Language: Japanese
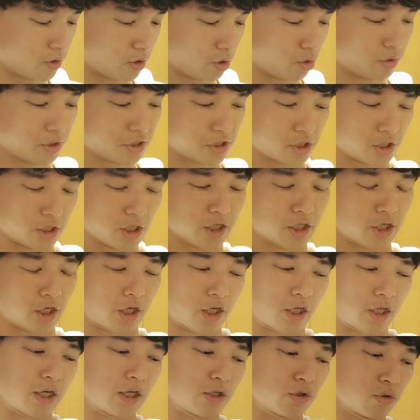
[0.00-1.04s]
忘れて、なんだっけ
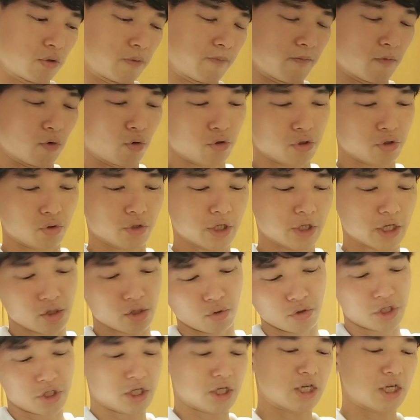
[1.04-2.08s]
な、あの、同じ
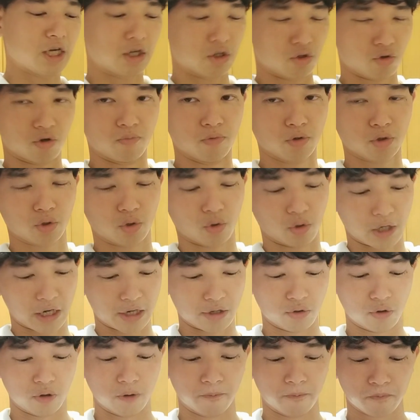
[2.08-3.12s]
OGK のもっとあの、